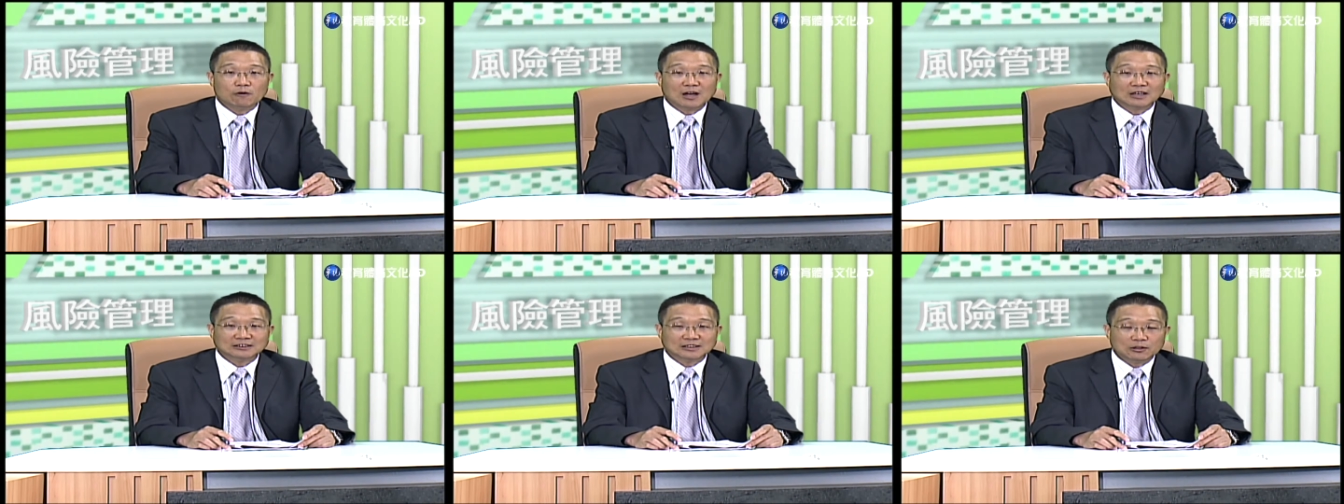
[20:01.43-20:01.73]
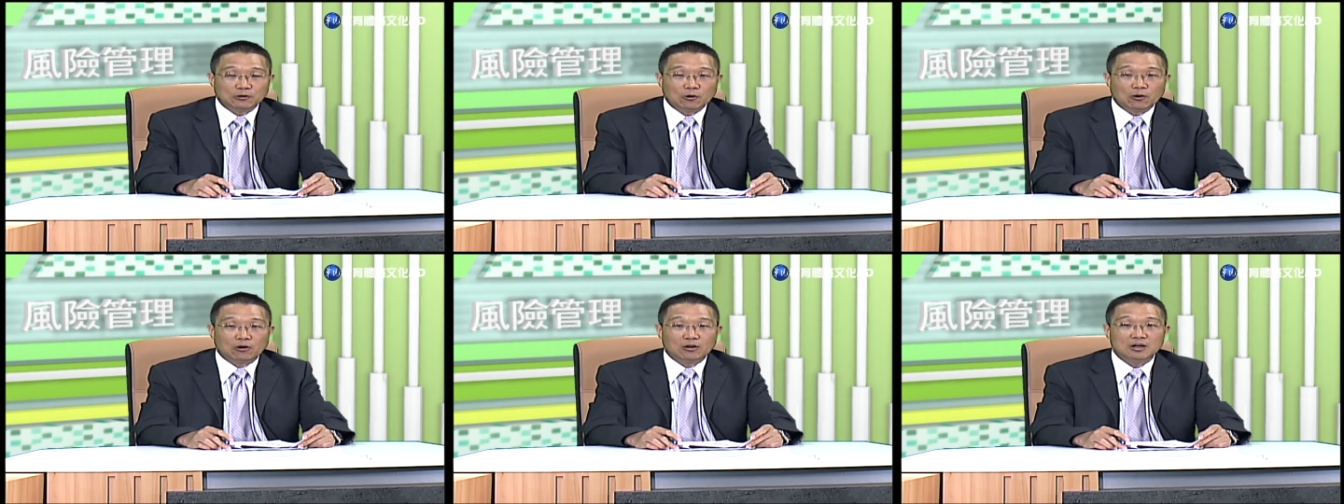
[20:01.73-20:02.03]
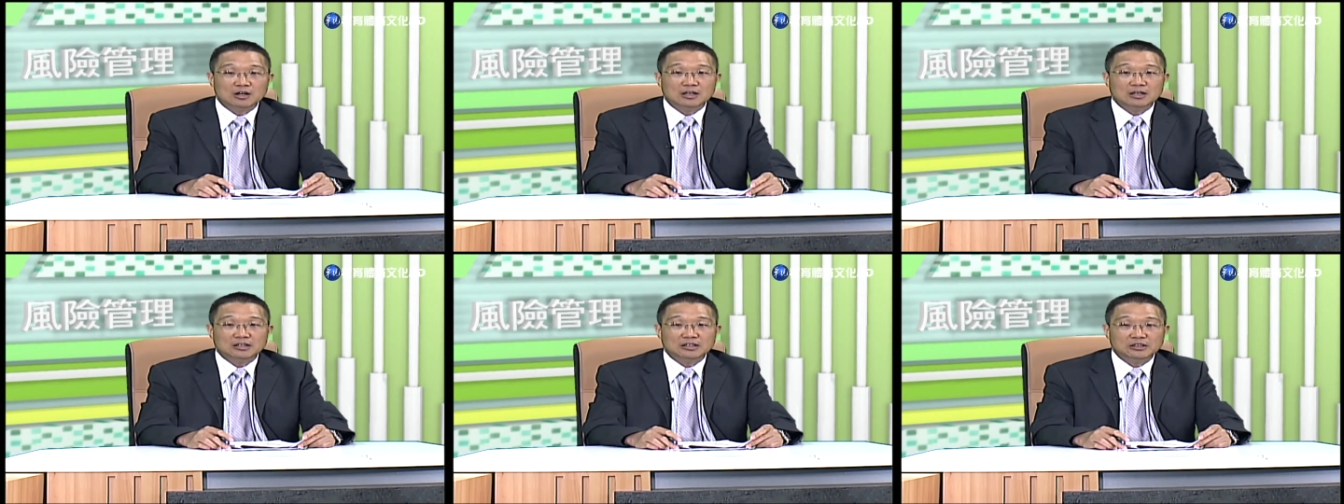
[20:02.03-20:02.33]
发生后，
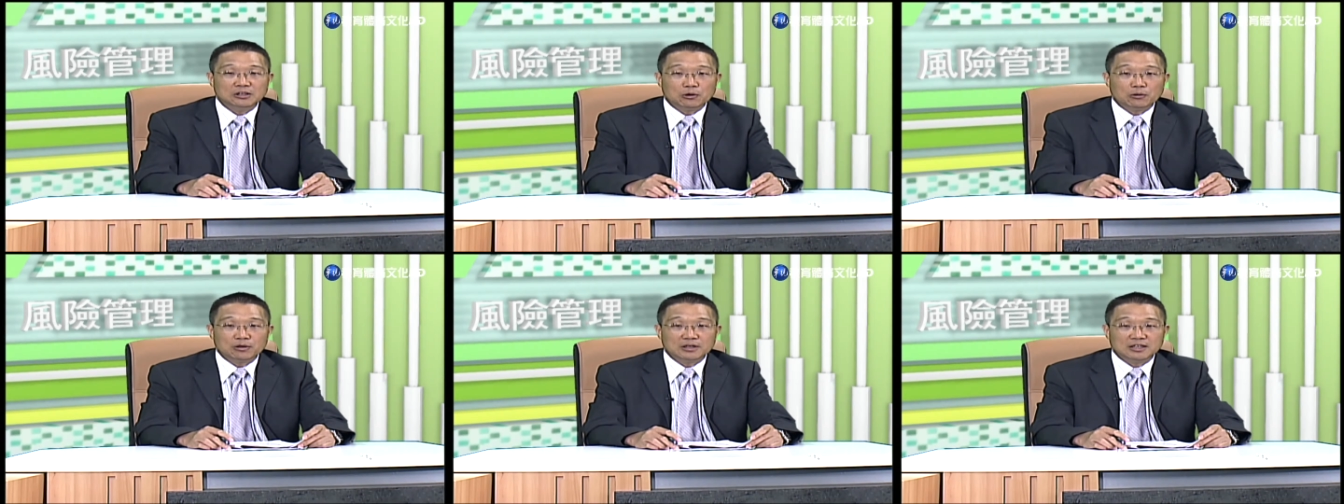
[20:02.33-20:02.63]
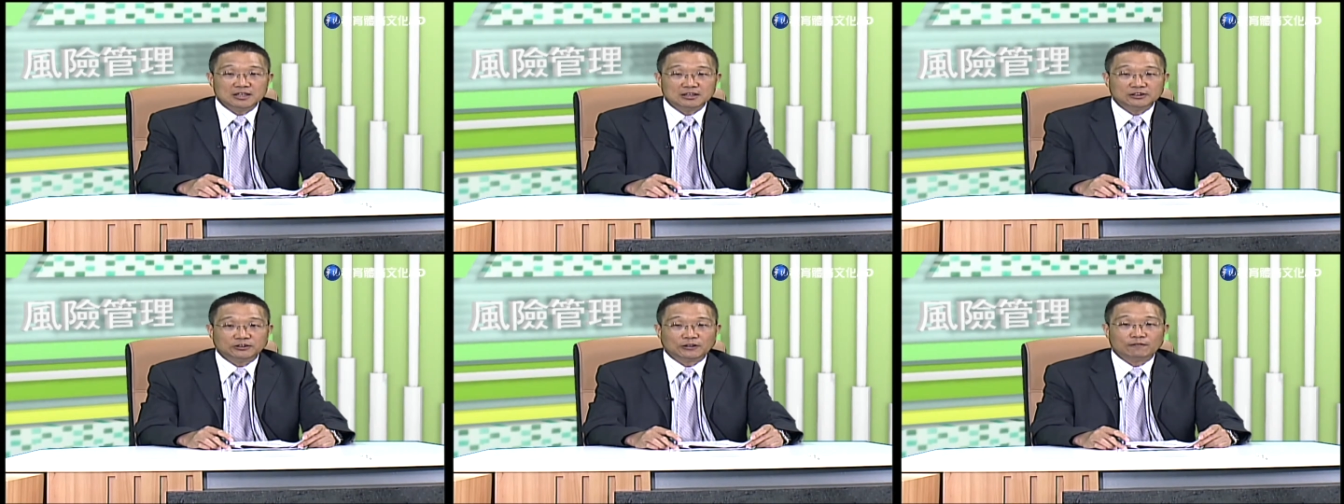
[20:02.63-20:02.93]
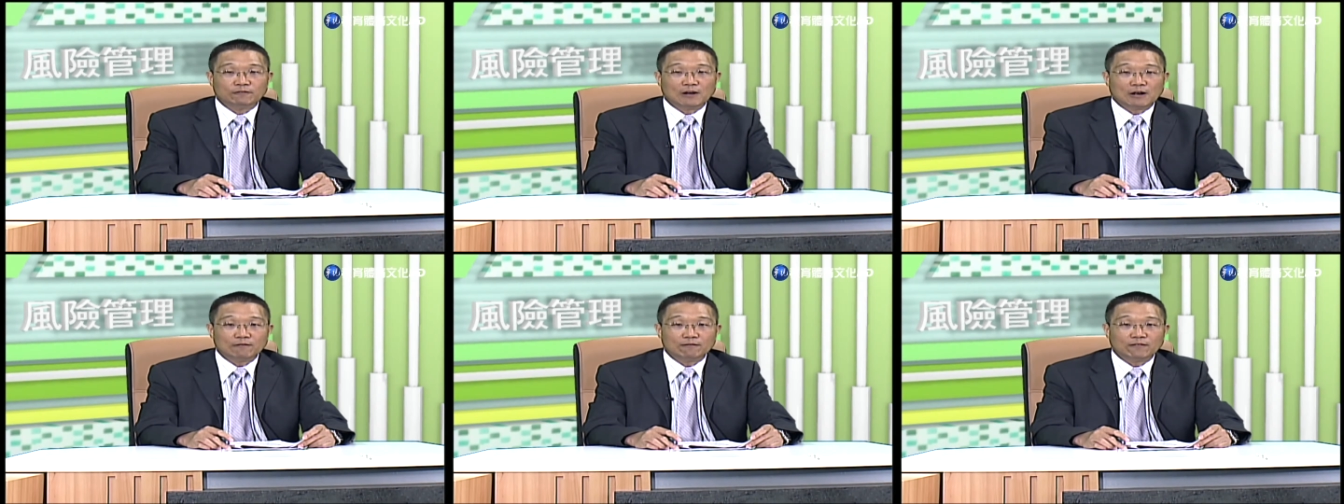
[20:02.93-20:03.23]
利用科
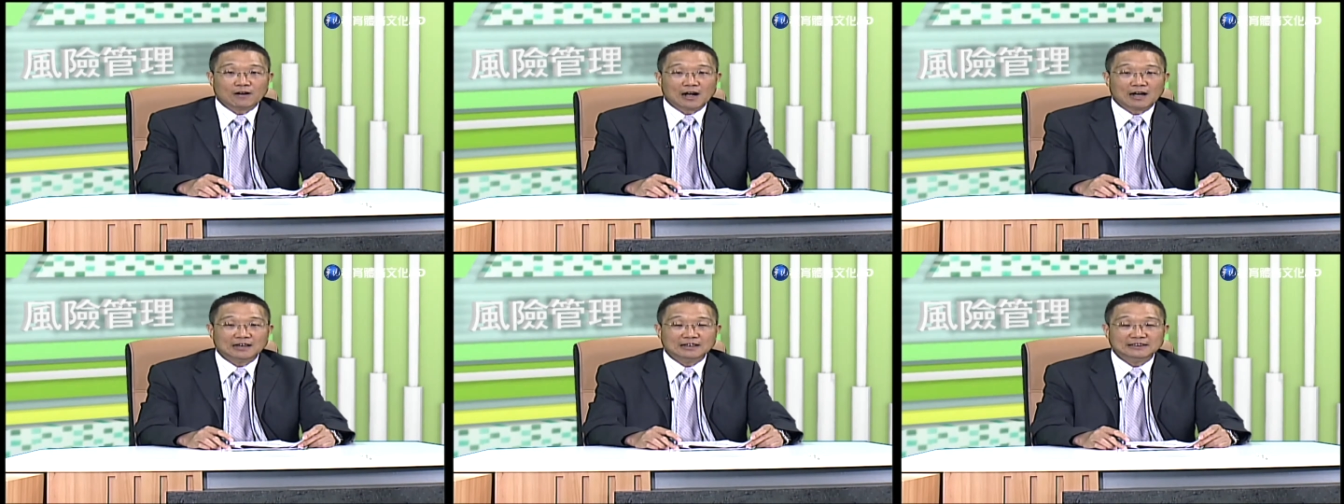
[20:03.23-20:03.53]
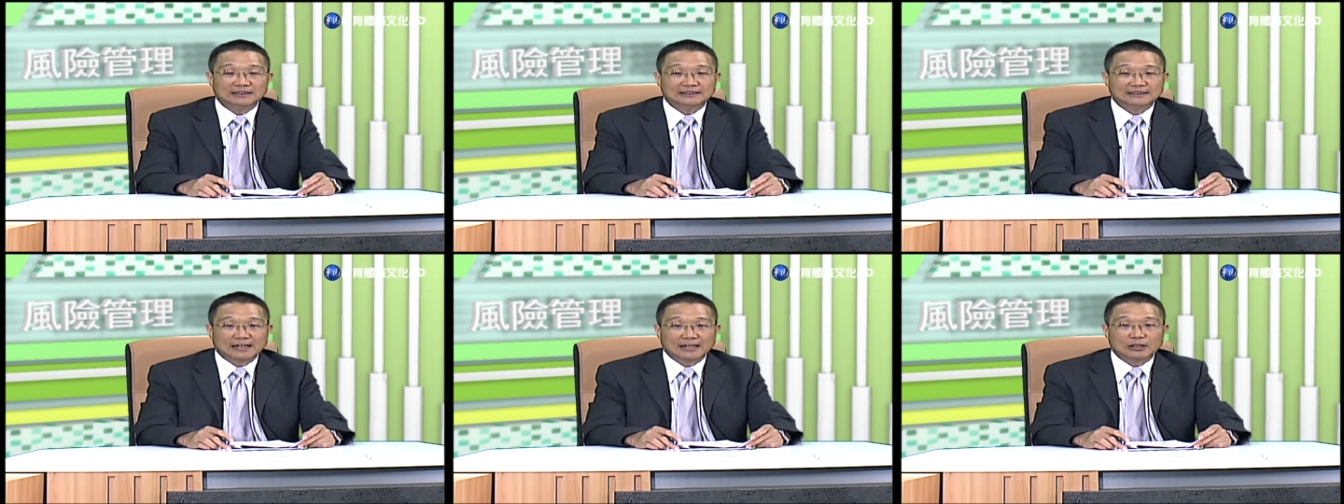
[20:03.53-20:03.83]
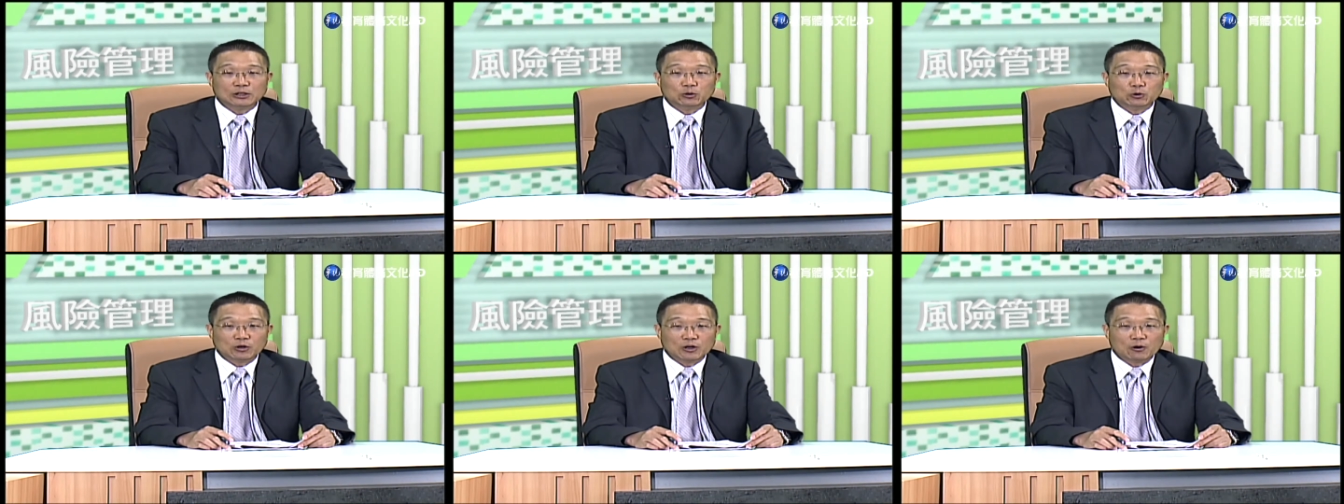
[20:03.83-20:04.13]
学方法加
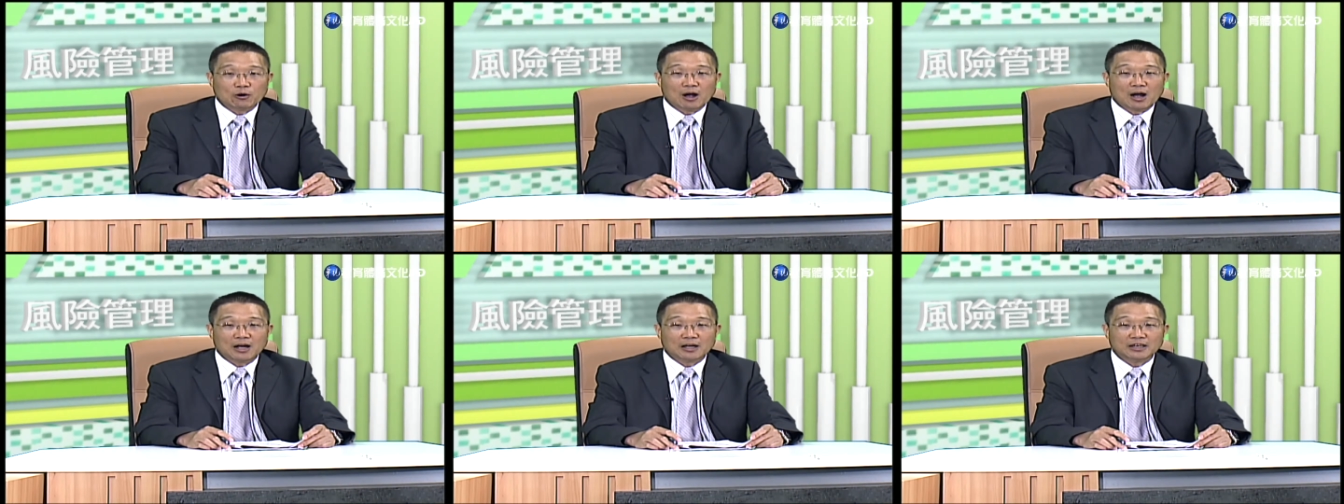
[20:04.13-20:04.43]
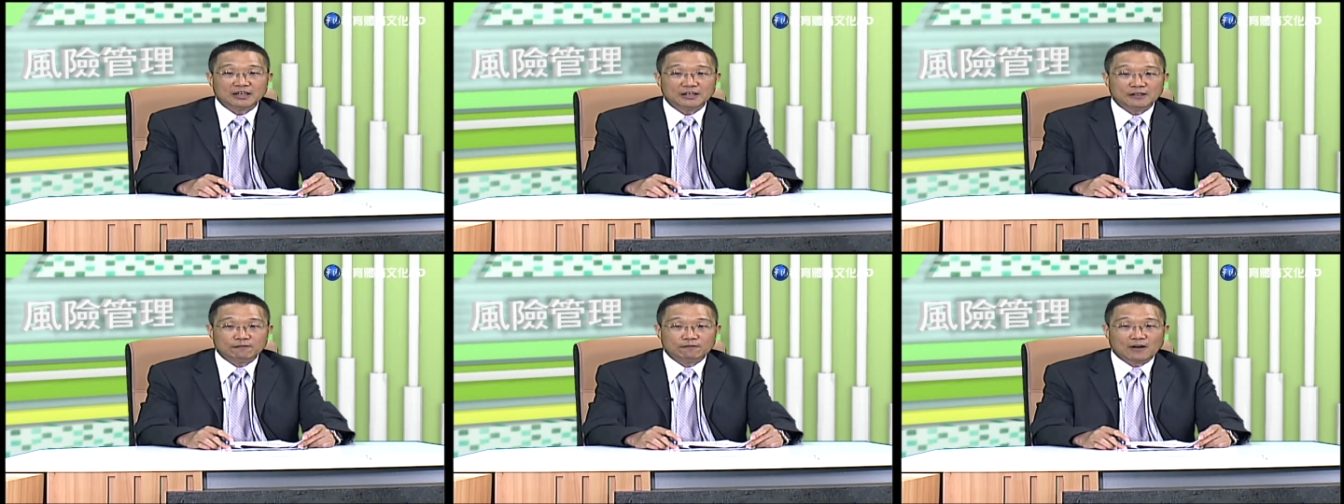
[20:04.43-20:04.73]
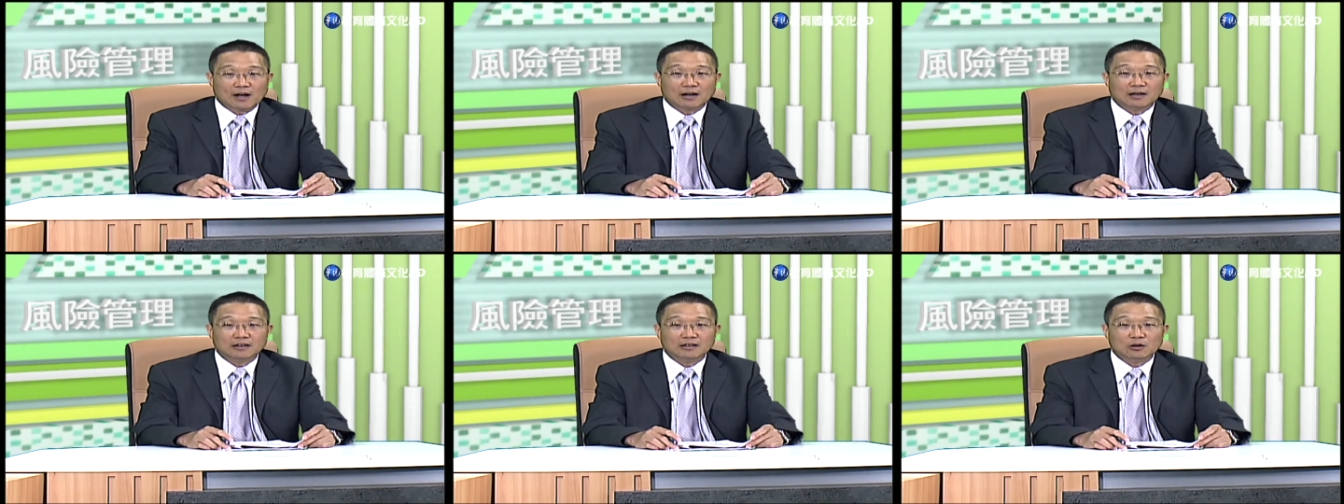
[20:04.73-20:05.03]
以规划、预
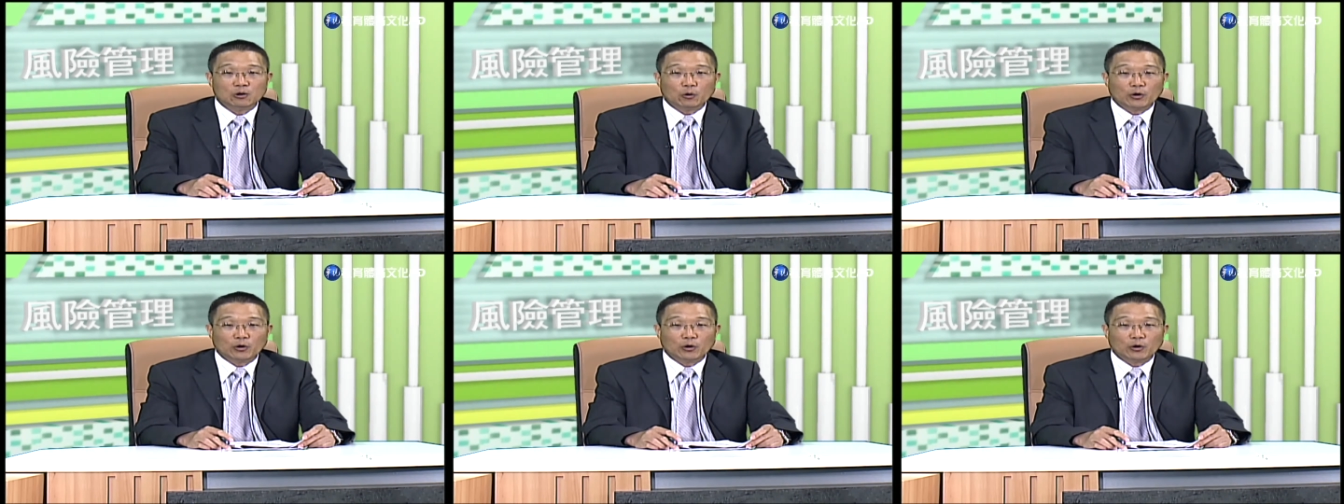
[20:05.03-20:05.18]
防、